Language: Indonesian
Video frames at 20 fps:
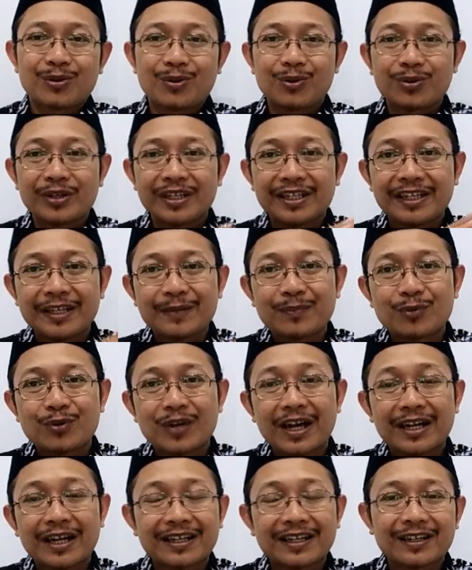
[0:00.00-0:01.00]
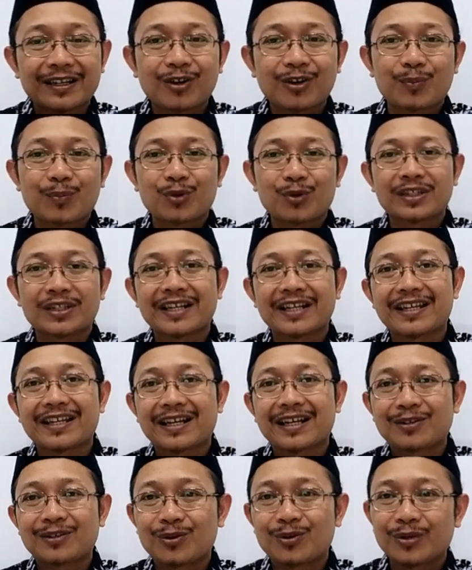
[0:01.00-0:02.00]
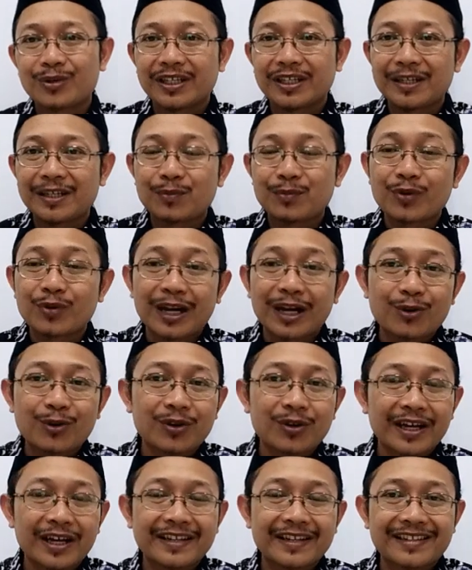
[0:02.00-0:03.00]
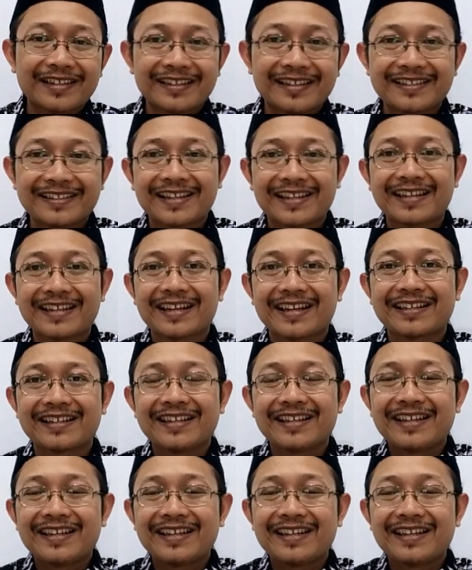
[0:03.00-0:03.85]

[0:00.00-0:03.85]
oh ini bukan kelompok saya, oh ini bukan organisasi saya.